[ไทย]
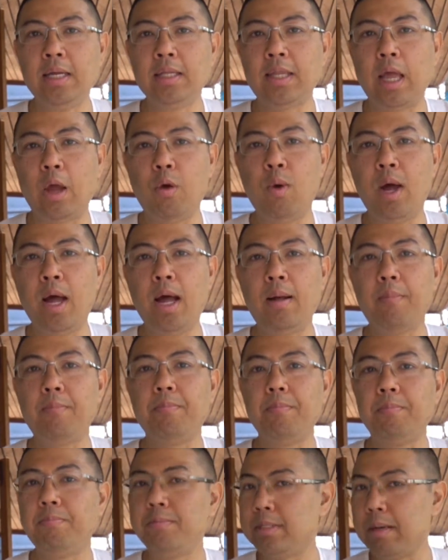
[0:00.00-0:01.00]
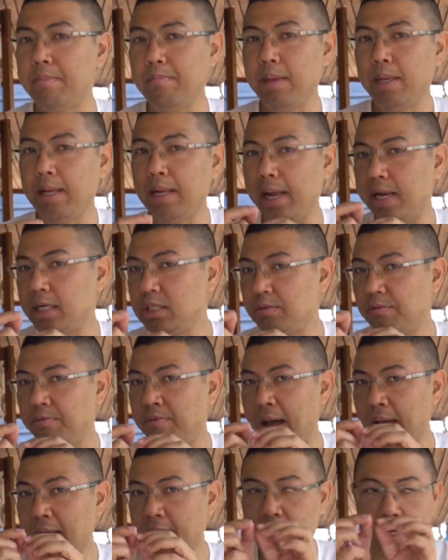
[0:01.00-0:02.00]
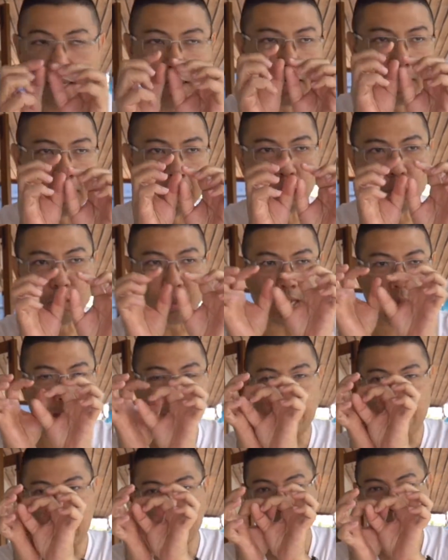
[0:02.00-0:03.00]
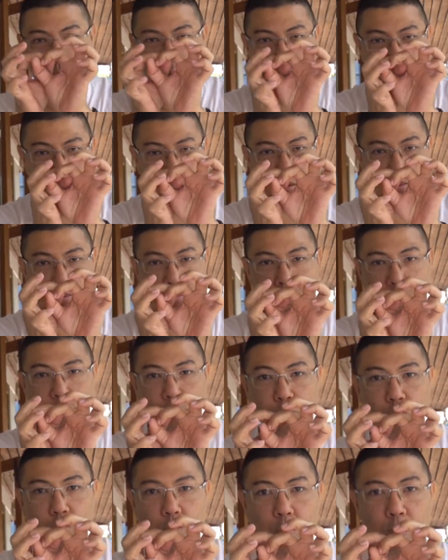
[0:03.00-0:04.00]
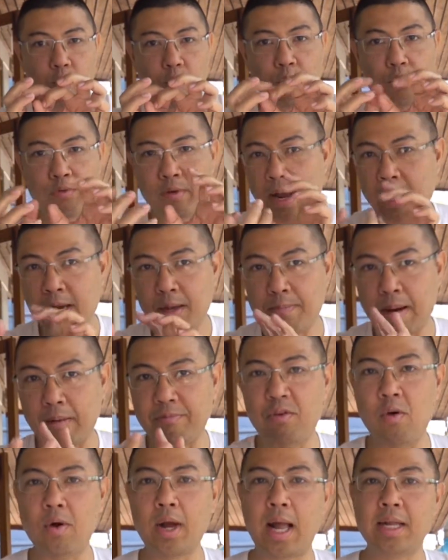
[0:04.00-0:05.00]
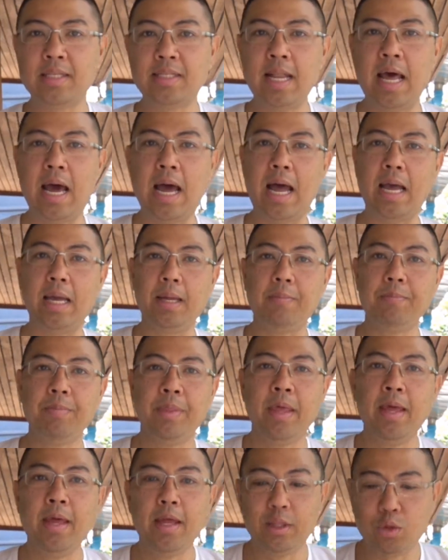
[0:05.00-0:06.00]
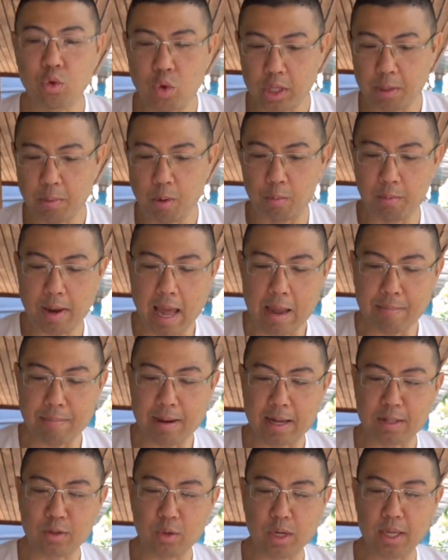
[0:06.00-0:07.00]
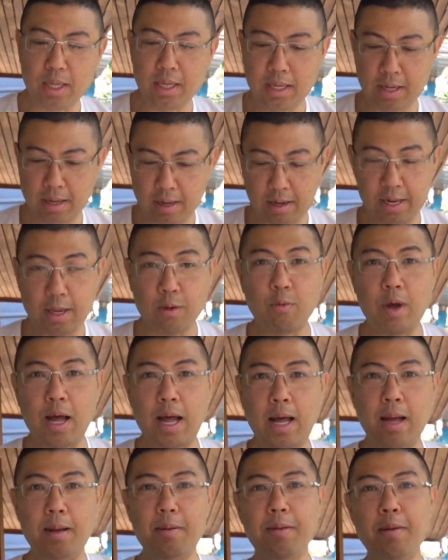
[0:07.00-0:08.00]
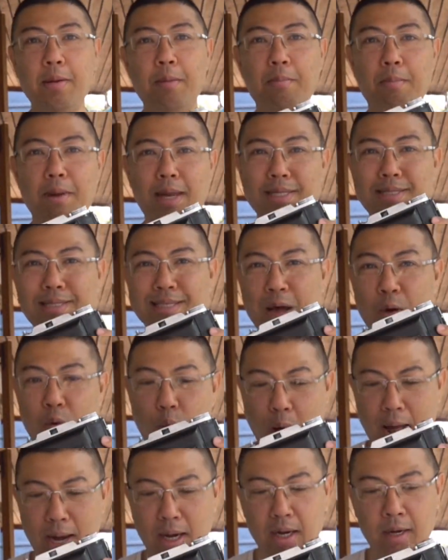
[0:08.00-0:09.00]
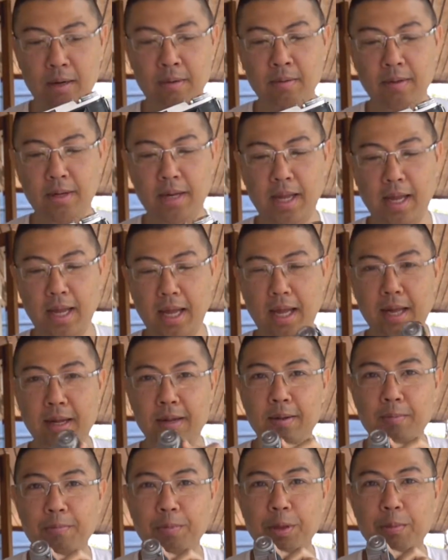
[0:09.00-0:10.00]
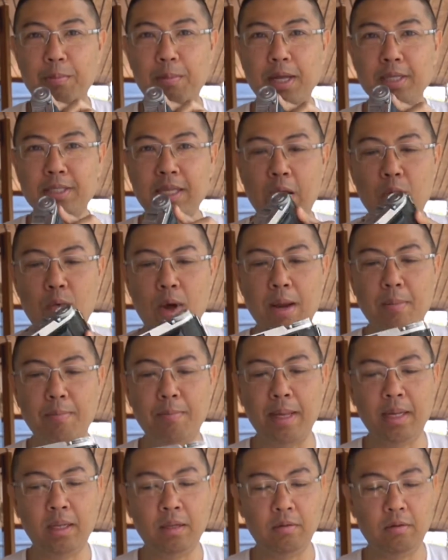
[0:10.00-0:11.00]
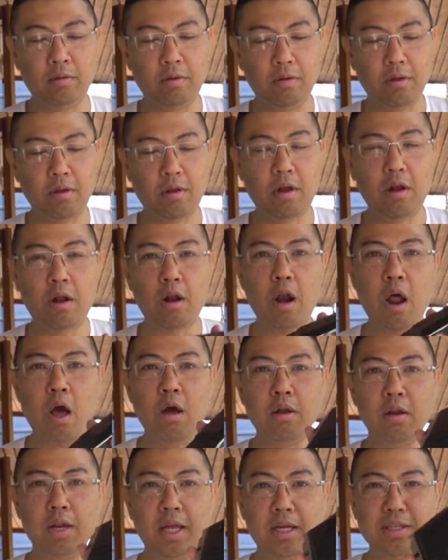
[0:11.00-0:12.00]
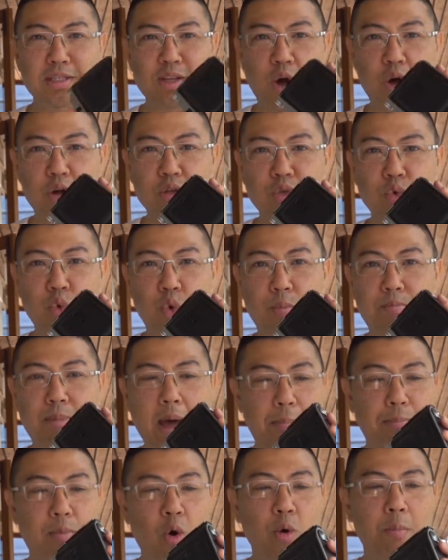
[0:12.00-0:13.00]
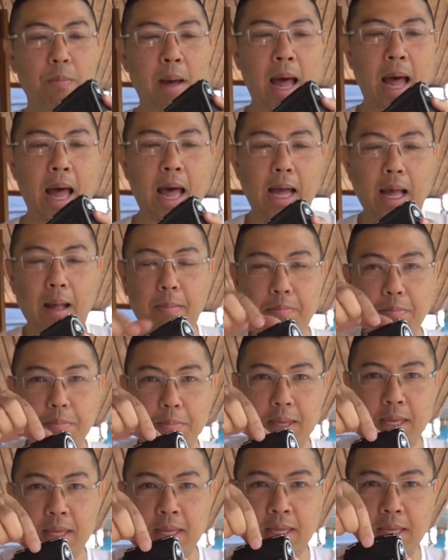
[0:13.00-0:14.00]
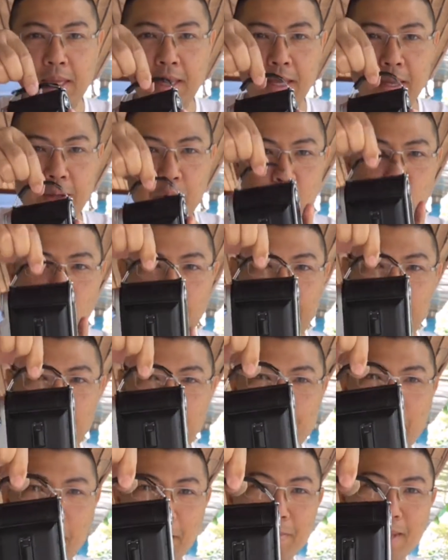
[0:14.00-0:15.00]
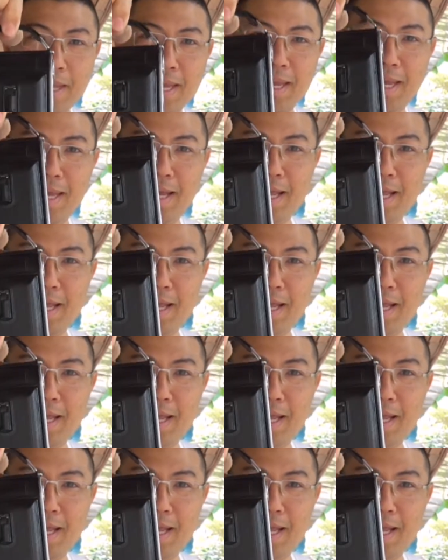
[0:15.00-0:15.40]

แต่ว่าจะมีเลนส์ไฟเดอร์คือคุณสามารถมองวิวไฟเดอร์ปรับโฟกัสได้ ตัวที่ผมได้มาตัวนี้เขาเรียกว่าบ l ซ่าวันนะฮะเ b ซ่าวันเป็นกล้อง 120 แบบพกพาครับ มีหูหิ้วแบบนี้